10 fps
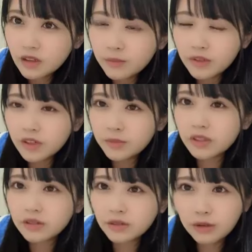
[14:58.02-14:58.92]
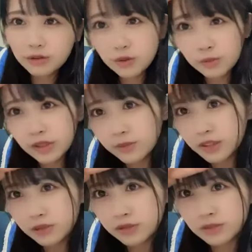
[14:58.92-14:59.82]
前髪カットえ本当前髪
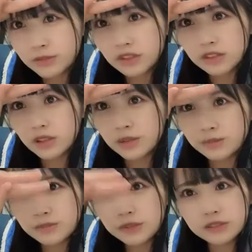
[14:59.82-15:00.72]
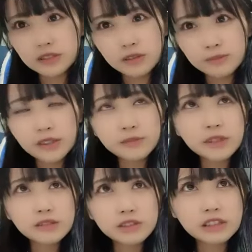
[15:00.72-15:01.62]
カットしてもらいたいマジで前髪
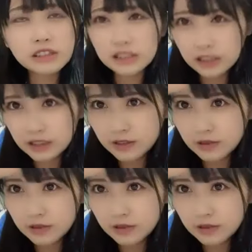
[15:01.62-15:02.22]
カットしてね